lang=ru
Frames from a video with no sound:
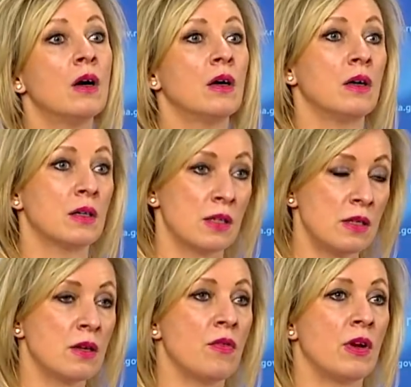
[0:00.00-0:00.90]
а,
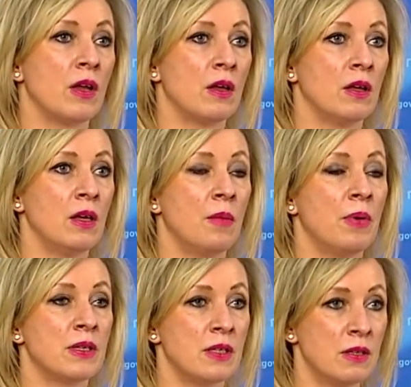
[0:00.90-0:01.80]
кстати говоря, и
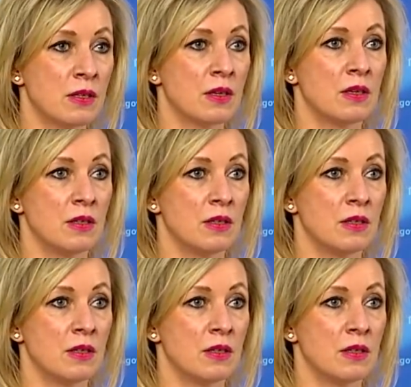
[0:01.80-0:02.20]
оппозиции,